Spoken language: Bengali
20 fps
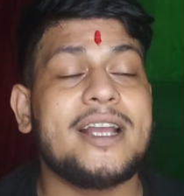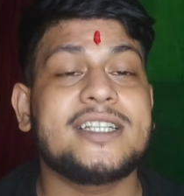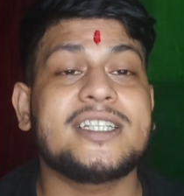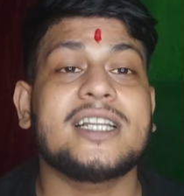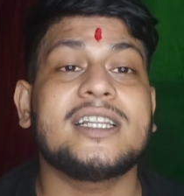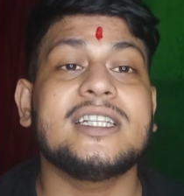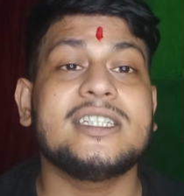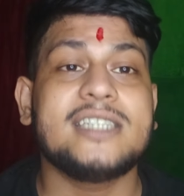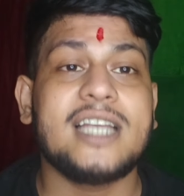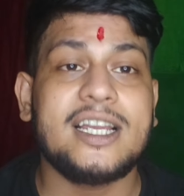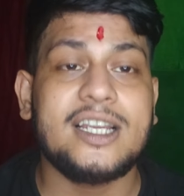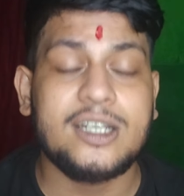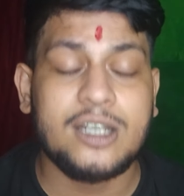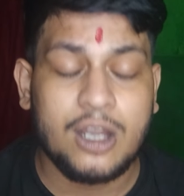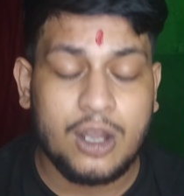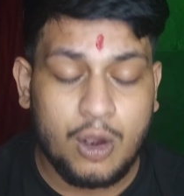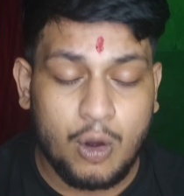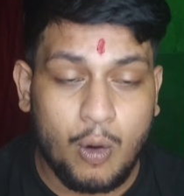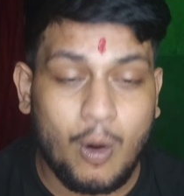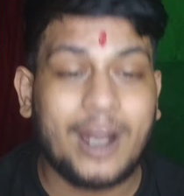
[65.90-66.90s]
মায়ের সাথে যেই
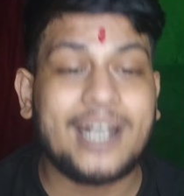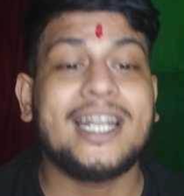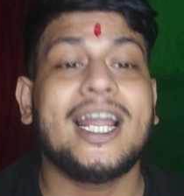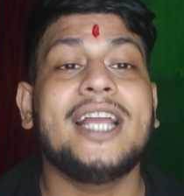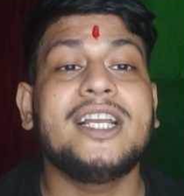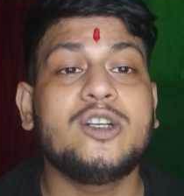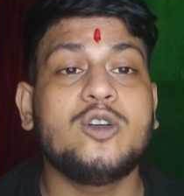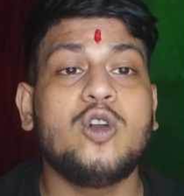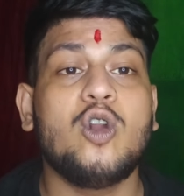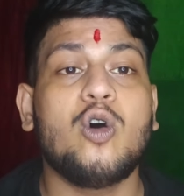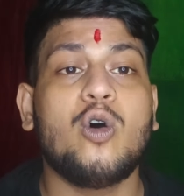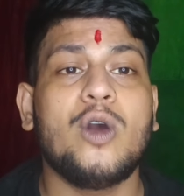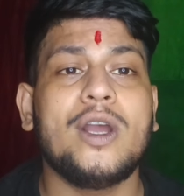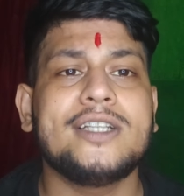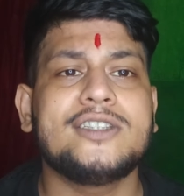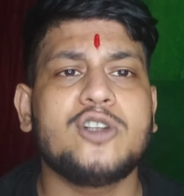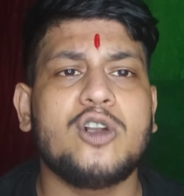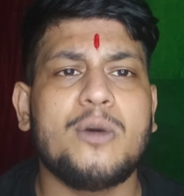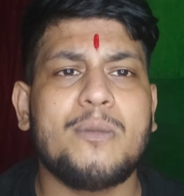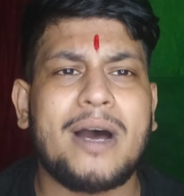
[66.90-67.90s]
অন্যায়গুলো
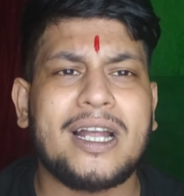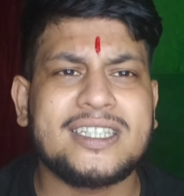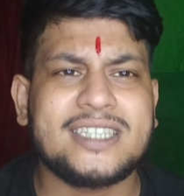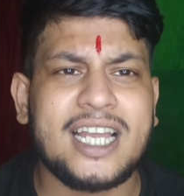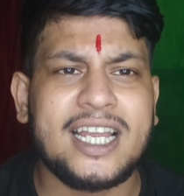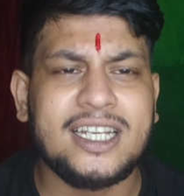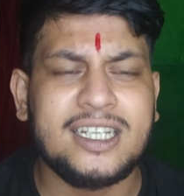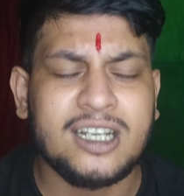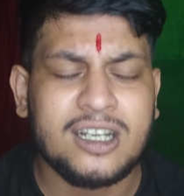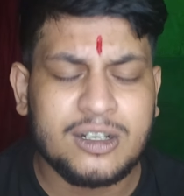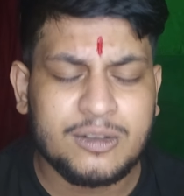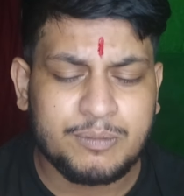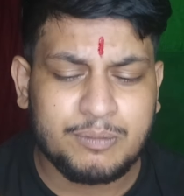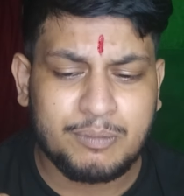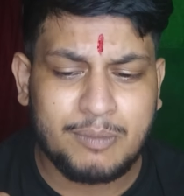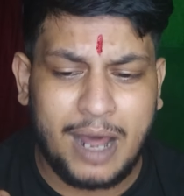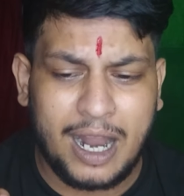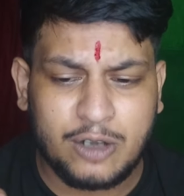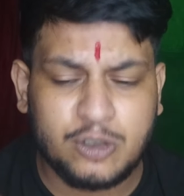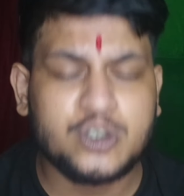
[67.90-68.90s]
হয়েছিল বা যেই
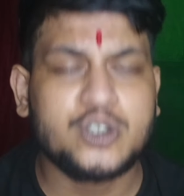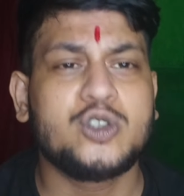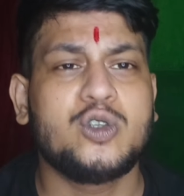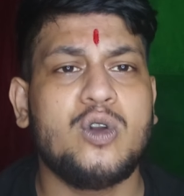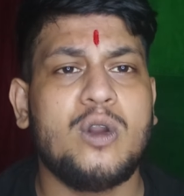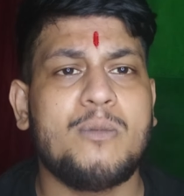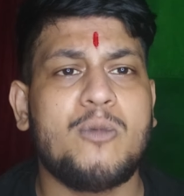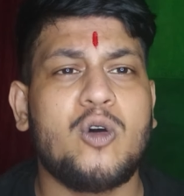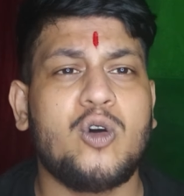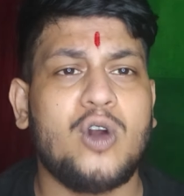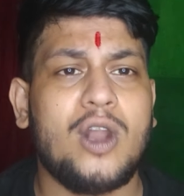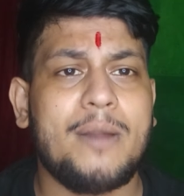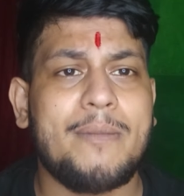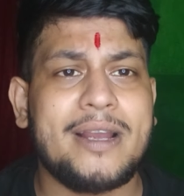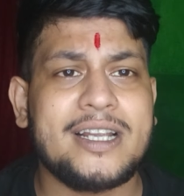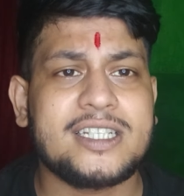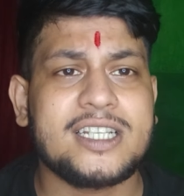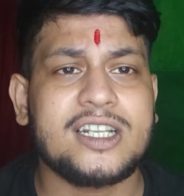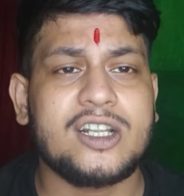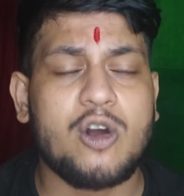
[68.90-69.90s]
মানুষগুলো মঙ্গলা
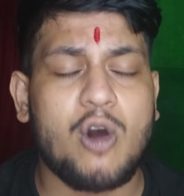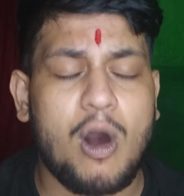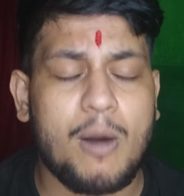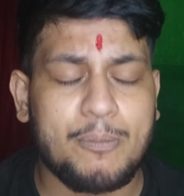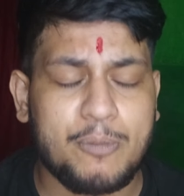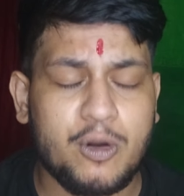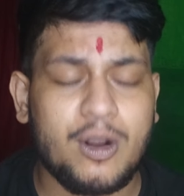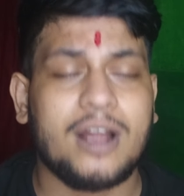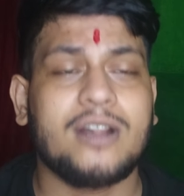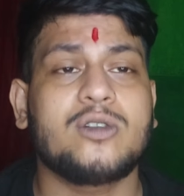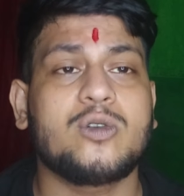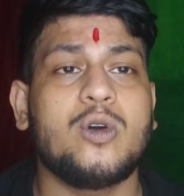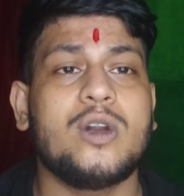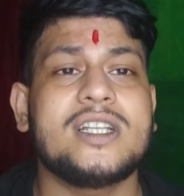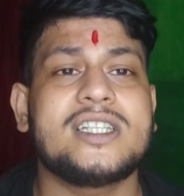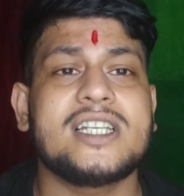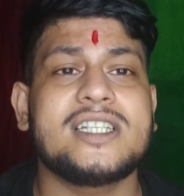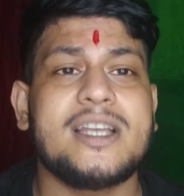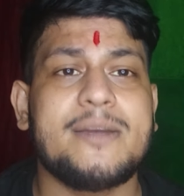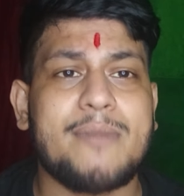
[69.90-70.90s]
মায়ের সাথে অপরাধ
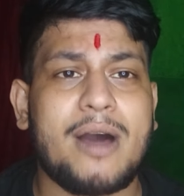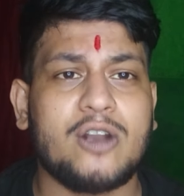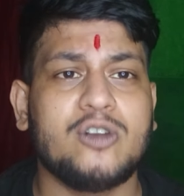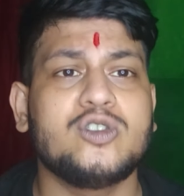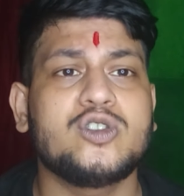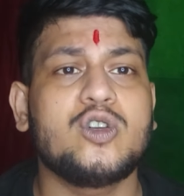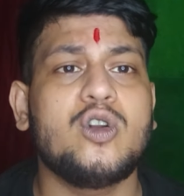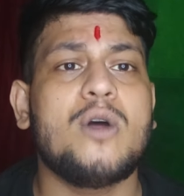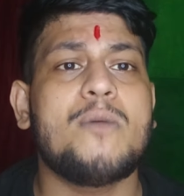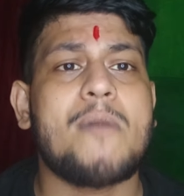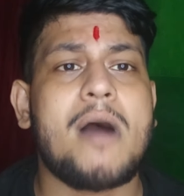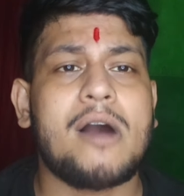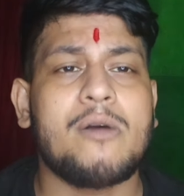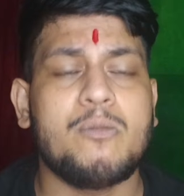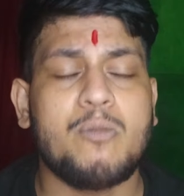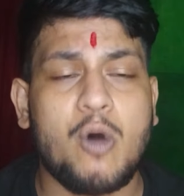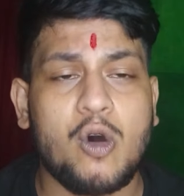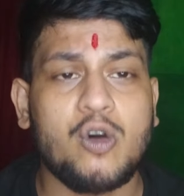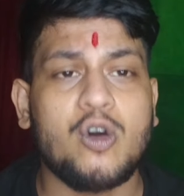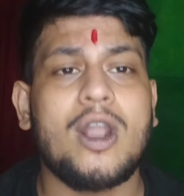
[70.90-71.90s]
করেছে যে মানুষগুলো
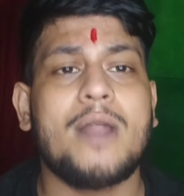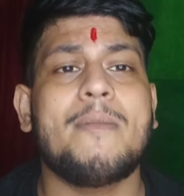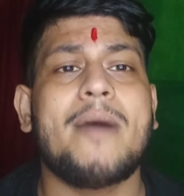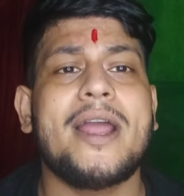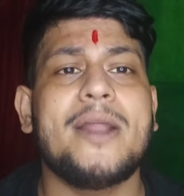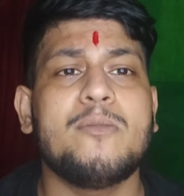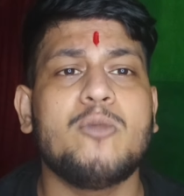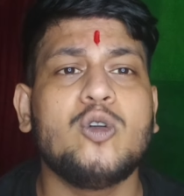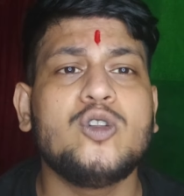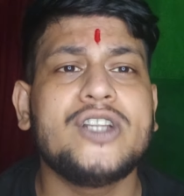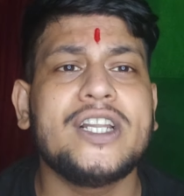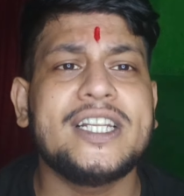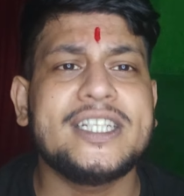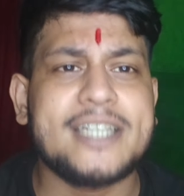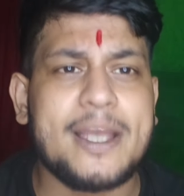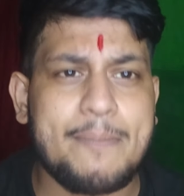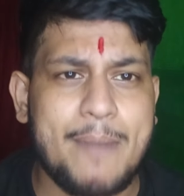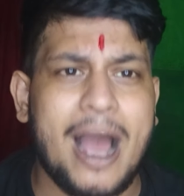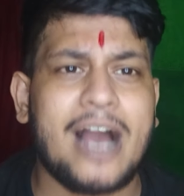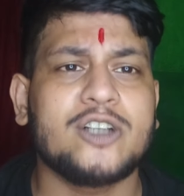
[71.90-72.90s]
মঙ্গলা মায়ের মন্দিরে
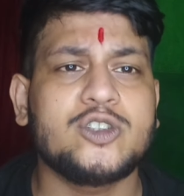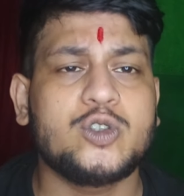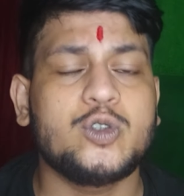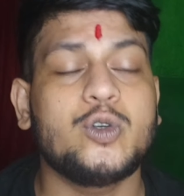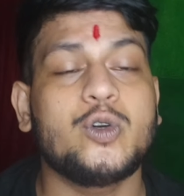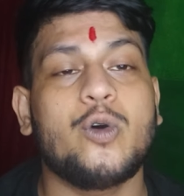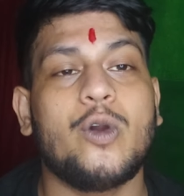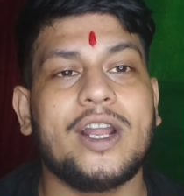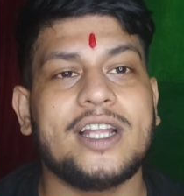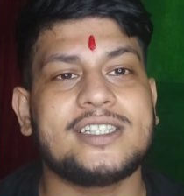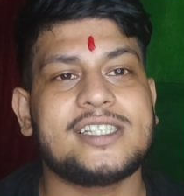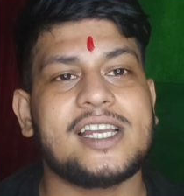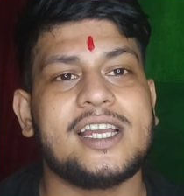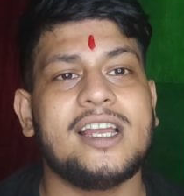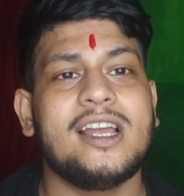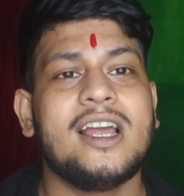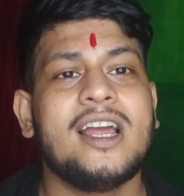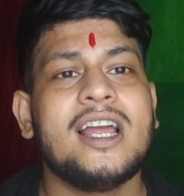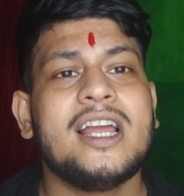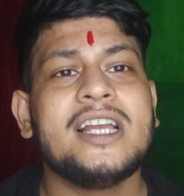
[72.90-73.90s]
যে ভাঙচুর করেছে
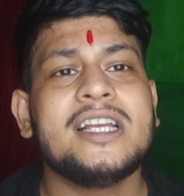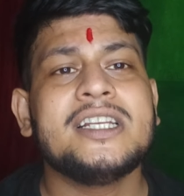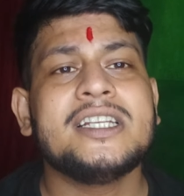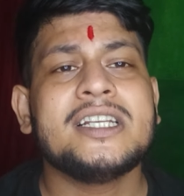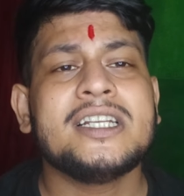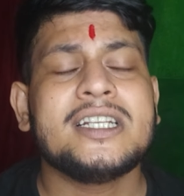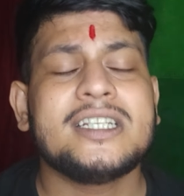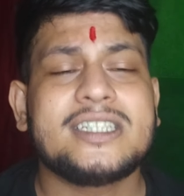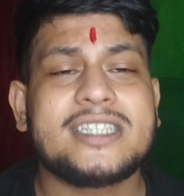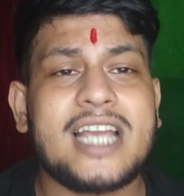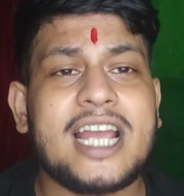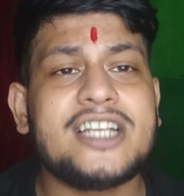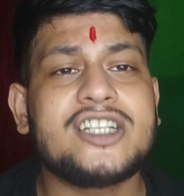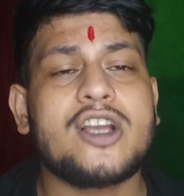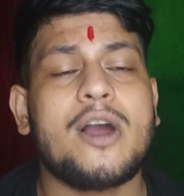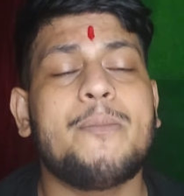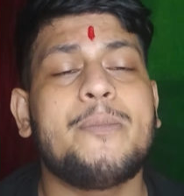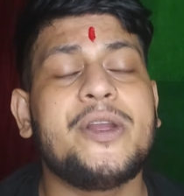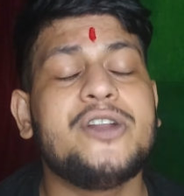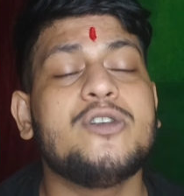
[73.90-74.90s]
সেই
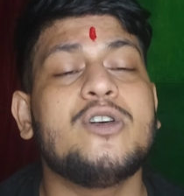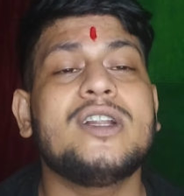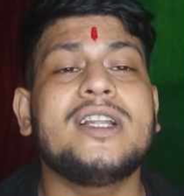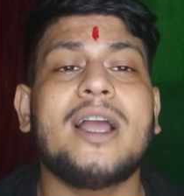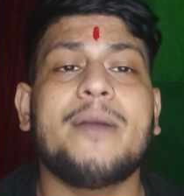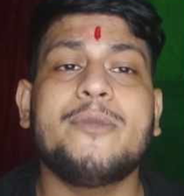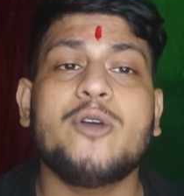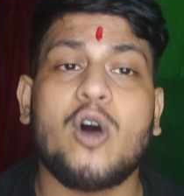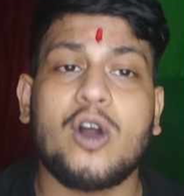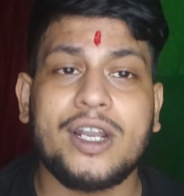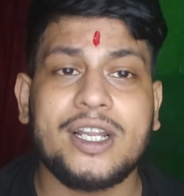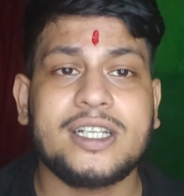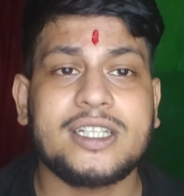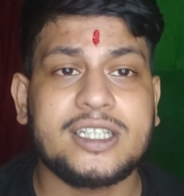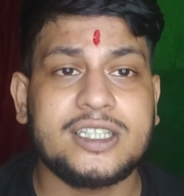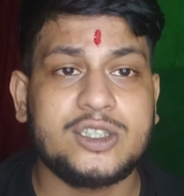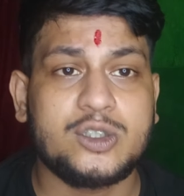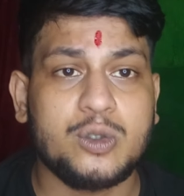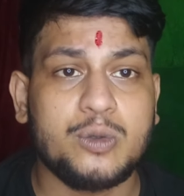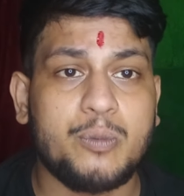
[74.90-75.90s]
সব ভিডিও নিয়ে আমি অনেক
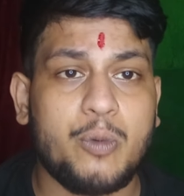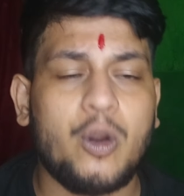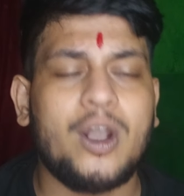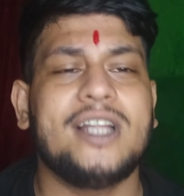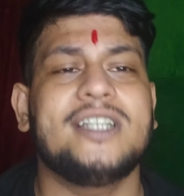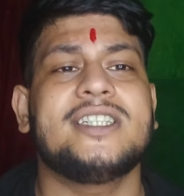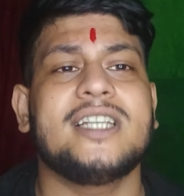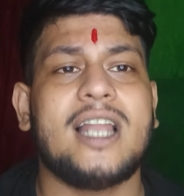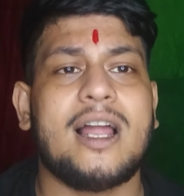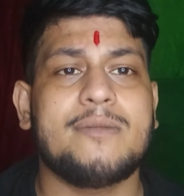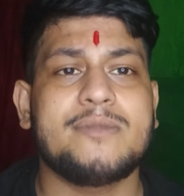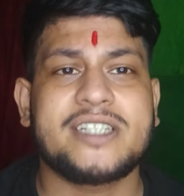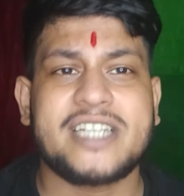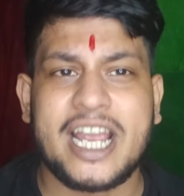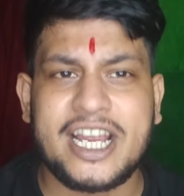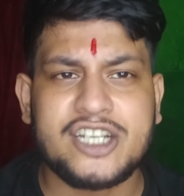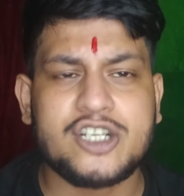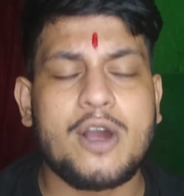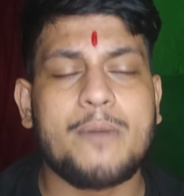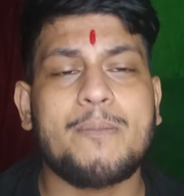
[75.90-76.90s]
কিছু বলেছিলাম
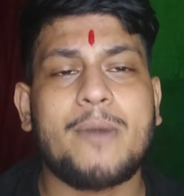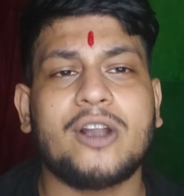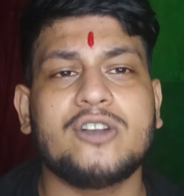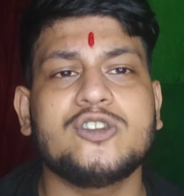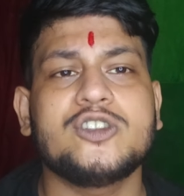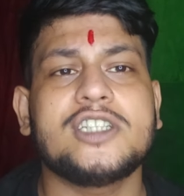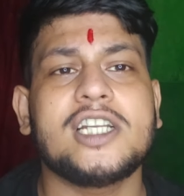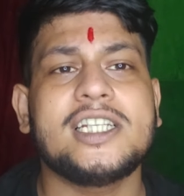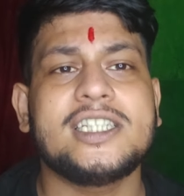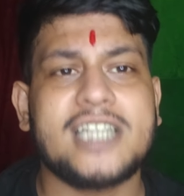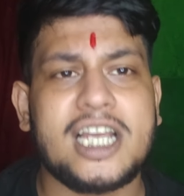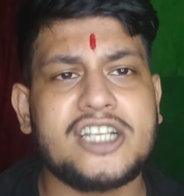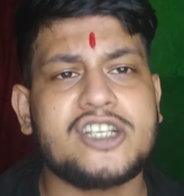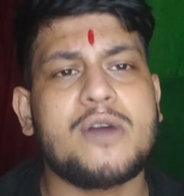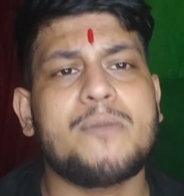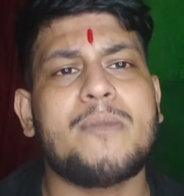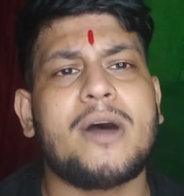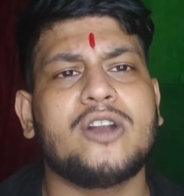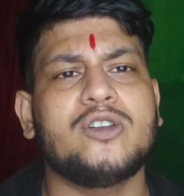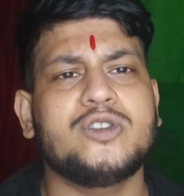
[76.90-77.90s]
সেই সব মানুষদের যেই
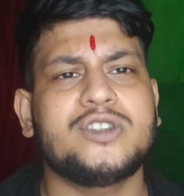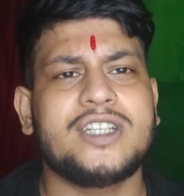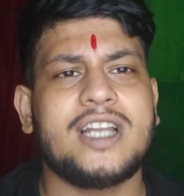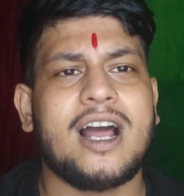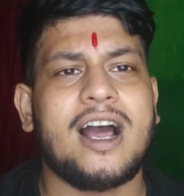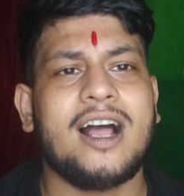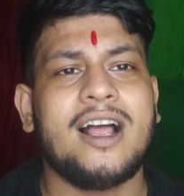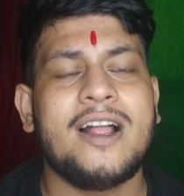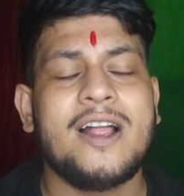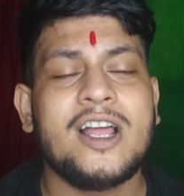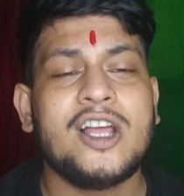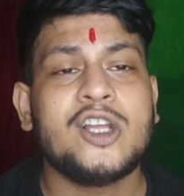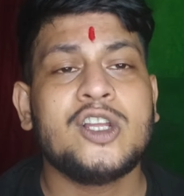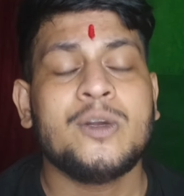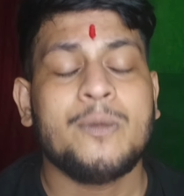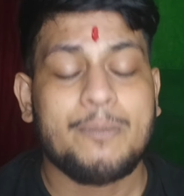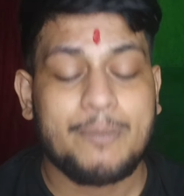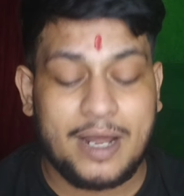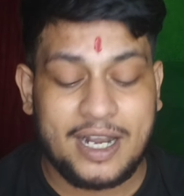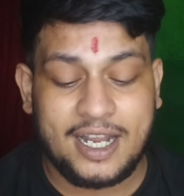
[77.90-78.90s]
সব মানুষরা
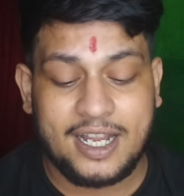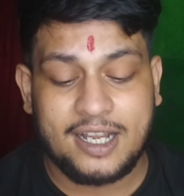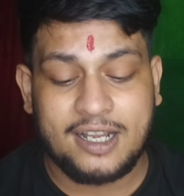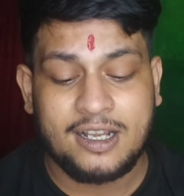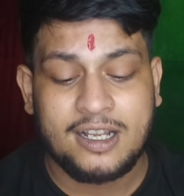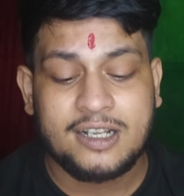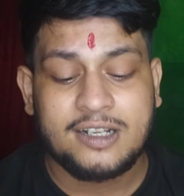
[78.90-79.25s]
মানে